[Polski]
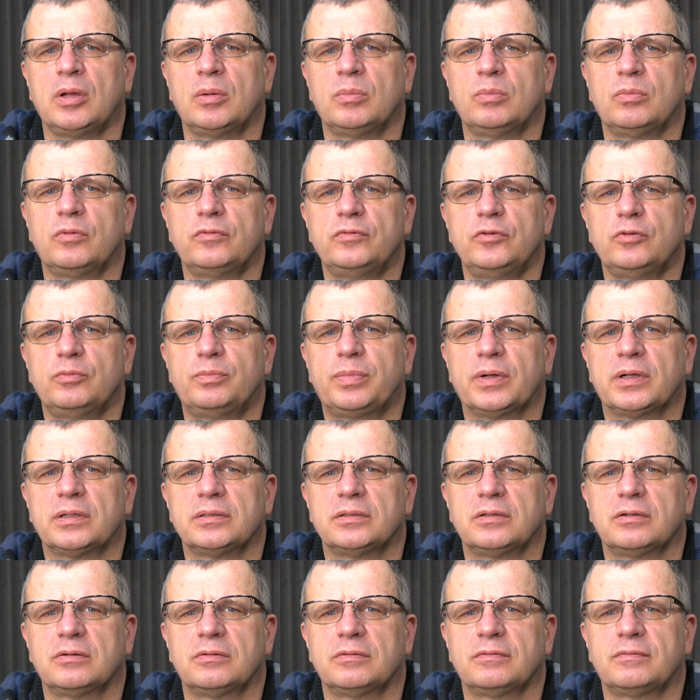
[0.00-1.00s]
Mówił
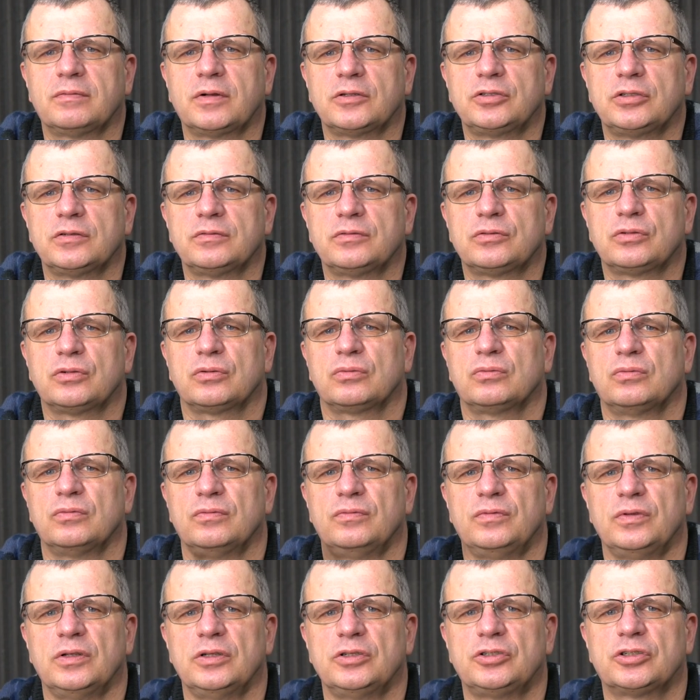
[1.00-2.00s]
Pan o wadzie
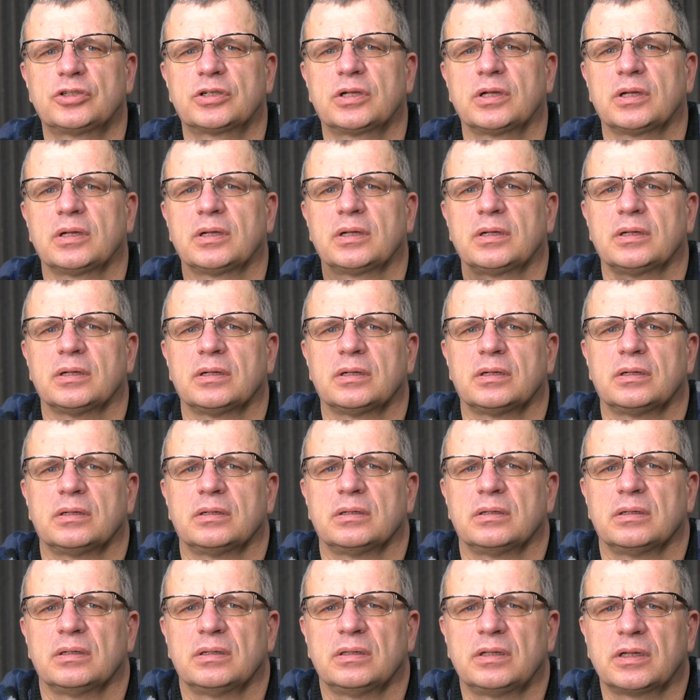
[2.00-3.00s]
wzroku wilczka.
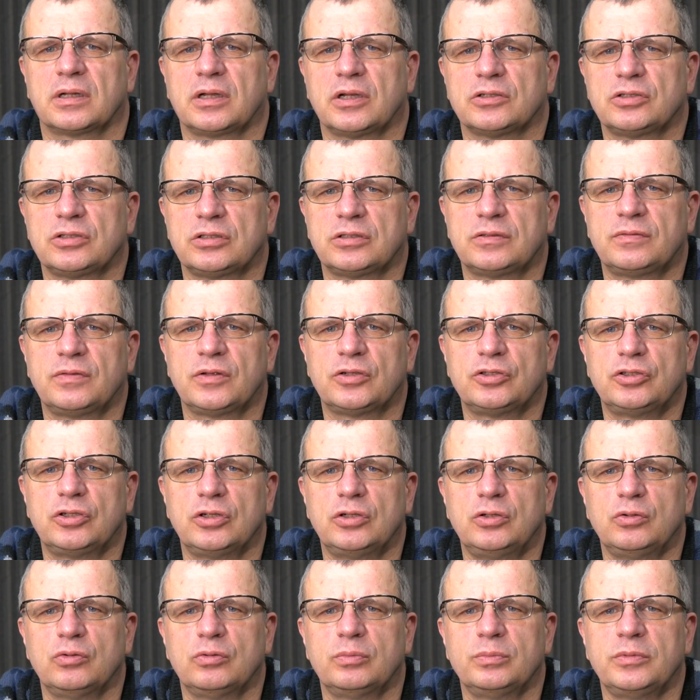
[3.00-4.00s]
E, lekarze
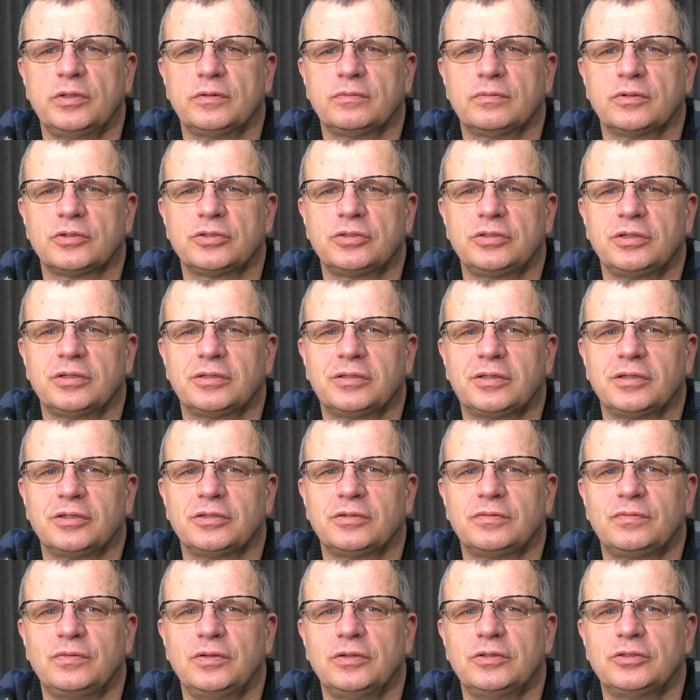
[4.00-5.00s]
stwierdzili u mnie właśnie
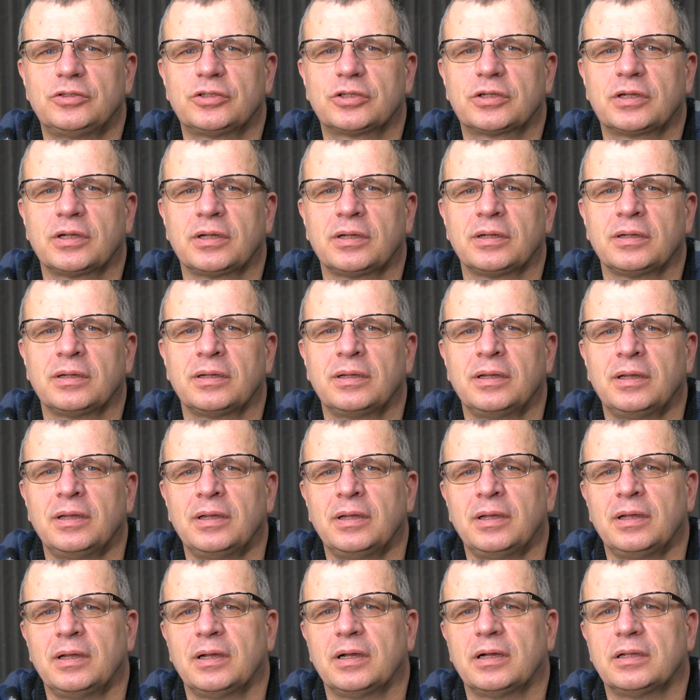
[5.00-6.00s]
też wilczka,
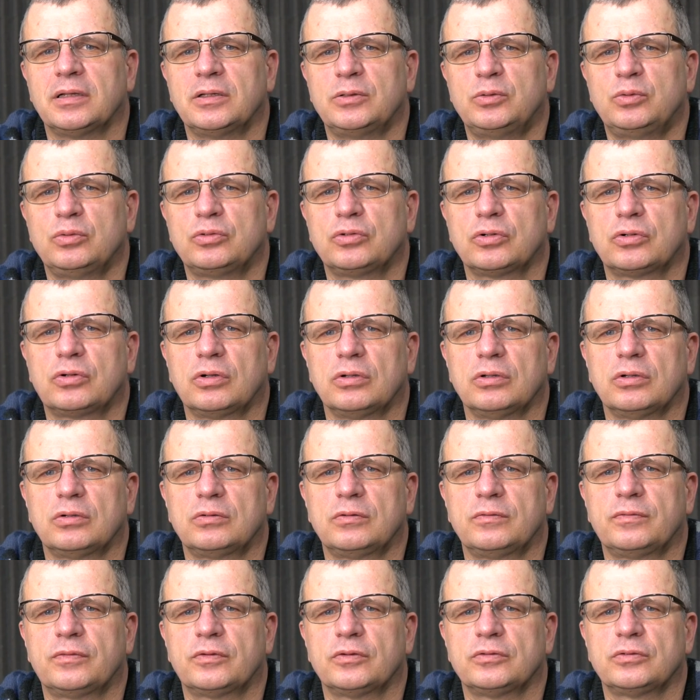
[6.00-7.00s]
ale dużo
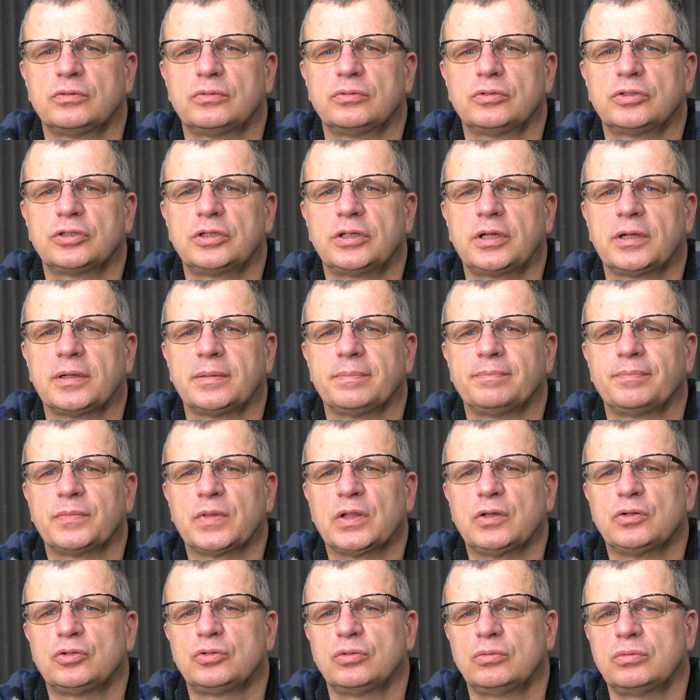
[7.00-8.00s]
kolorów rozróżniam.
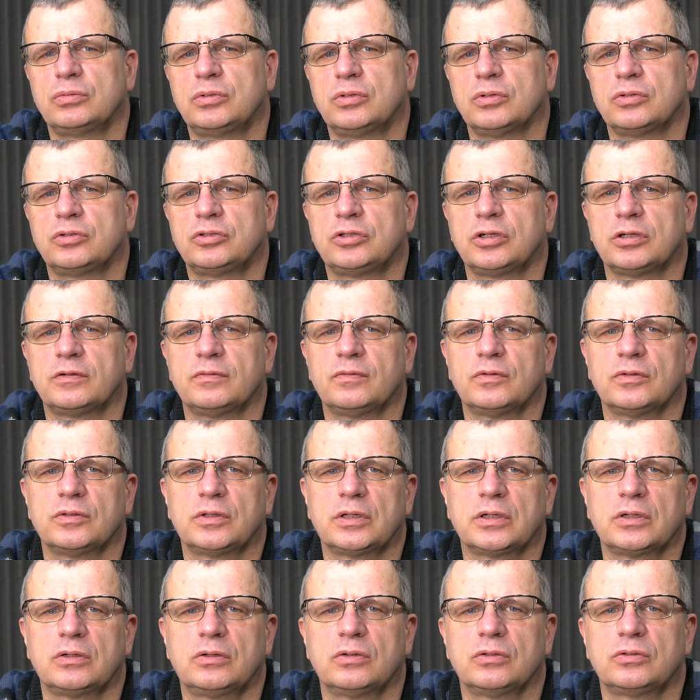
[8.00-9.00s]
Żółty od
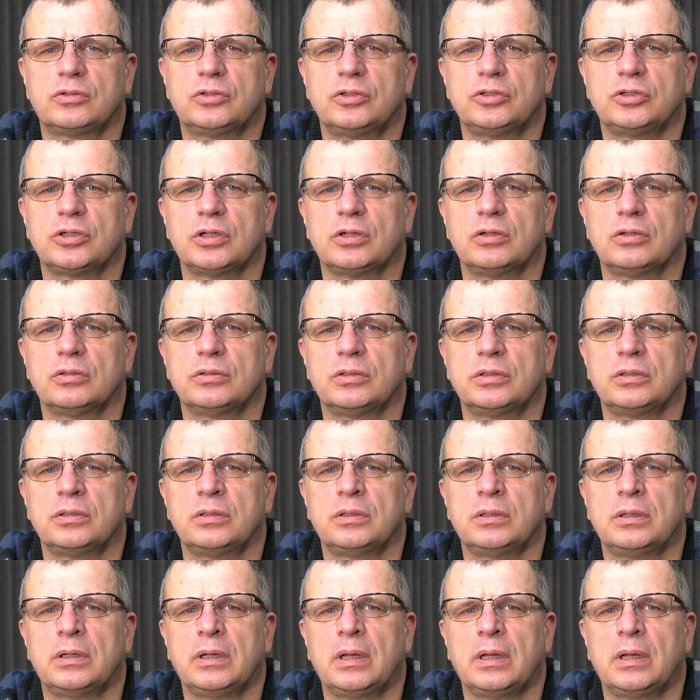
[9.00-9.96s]
czerwonego, czy zielony